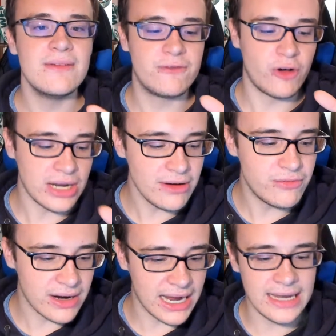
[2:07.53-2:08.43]
von
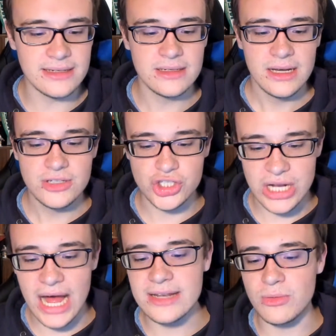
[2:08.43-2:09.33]
Anfang Anfang an
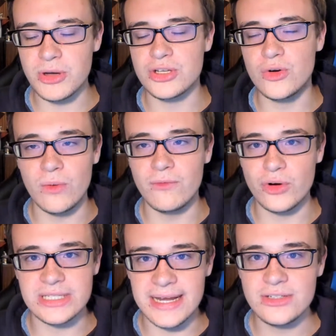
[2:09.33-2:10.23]
starten und möchte gucken, wo
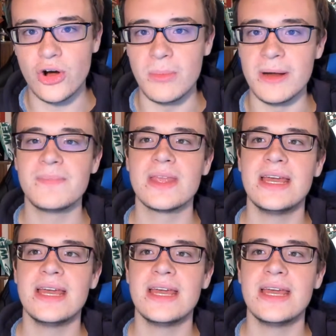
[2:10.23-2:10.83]
ich da hinkomme.